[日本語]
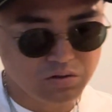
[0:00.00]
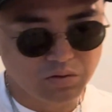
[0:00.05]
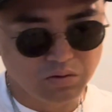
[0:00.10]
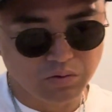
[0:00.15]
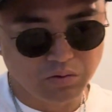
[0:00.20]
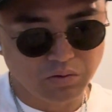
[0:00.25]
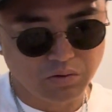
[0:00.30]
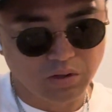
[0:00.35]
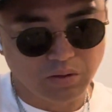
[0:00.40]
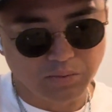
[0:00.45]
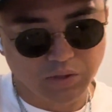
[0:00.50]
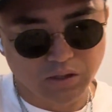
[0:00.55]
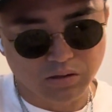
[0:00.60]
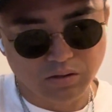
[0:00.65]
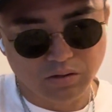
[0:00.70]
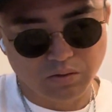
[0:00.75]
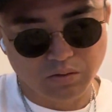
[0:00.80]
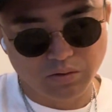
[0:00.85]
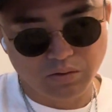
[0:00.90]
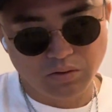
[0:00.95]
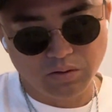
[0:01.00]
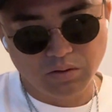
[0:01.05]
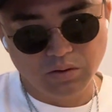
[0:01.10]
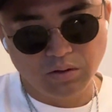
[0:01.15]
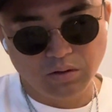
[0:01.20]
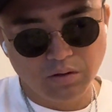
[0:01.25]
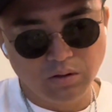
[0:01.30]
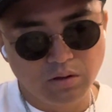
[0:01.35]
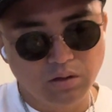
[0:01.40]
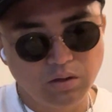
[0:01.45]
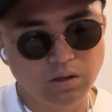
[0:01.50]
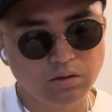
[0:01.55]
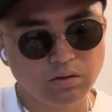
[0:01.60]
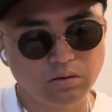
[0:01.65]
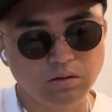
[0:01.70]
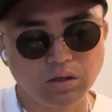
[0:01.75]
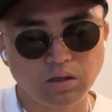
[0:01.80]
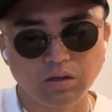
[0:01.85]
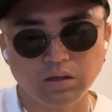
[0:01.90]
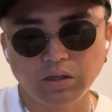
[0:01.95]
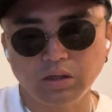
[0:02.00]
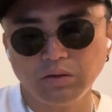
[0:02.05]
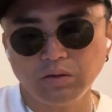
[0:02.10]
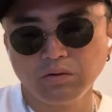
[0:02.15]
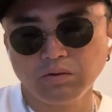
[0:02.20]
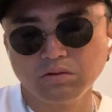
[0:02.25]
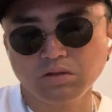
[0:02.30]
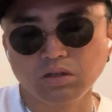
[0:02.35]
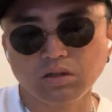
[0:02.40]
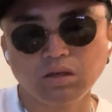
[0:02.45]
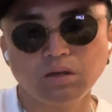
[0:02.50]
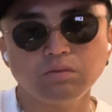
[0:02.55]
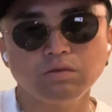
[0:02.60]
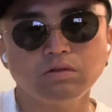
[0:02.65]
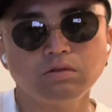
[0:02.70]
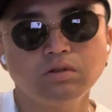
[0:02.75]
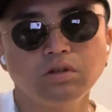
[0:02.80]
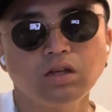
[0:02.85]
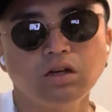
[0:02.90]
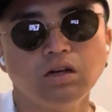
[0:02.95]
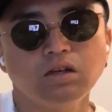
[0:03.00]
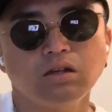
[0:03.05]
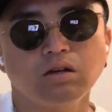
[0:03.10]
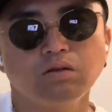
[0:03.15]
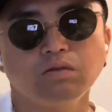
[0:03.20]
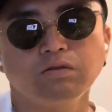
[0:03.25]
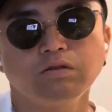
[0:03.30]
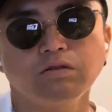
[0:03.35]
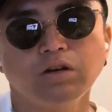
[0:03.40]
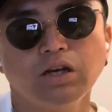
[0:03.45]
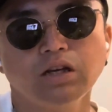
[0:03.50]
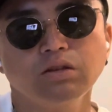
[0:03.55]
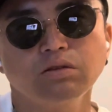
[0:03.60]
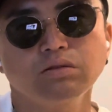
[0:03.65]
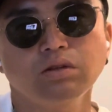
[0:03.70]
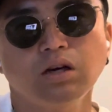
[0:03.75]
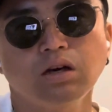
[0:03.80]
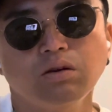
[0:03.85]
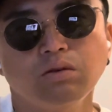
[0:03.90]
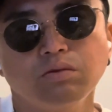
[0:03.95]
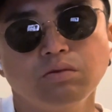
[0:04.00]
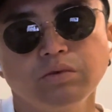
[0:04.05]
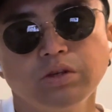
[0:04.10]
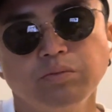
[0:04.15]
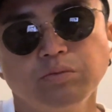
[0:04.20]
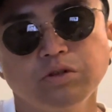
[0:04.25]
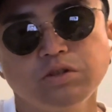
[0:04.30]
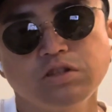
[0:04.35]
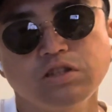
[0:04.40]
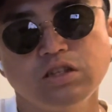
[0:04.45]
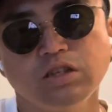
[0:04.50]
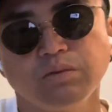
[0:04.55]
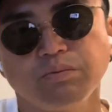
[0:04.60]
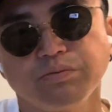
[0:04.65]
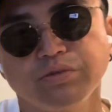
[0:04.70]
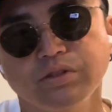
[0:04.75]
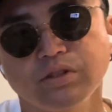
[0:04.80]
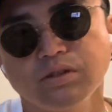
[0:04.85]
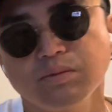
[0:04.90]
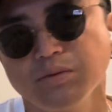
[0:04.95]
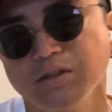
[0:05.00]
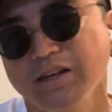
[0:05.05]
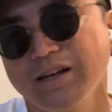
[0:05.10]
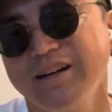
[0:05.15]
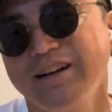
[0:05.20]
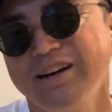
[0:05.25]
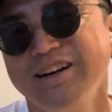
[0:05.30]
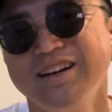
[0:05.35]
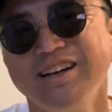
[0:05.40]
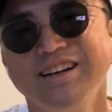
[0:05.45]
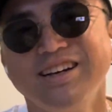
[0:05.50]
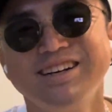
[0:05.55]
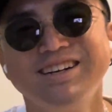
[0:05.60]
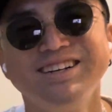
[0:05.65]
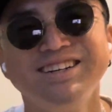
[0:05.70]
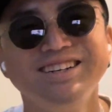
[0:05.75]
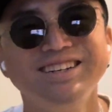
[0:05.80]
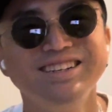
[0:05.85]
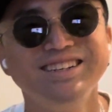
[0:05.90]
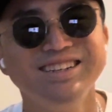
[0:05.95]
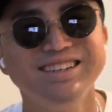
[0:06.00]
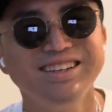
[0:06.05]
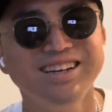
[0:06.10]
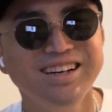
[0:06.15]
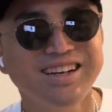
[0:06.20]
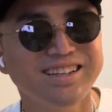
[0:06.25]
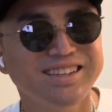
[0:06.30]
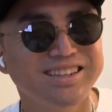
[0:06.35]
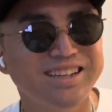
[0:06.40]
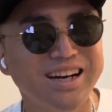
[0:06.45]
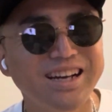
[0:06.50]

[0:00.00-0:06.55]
と飲んでますあとなんか日本じゃ多分売ってないだろうフライドタローモチープスみたいな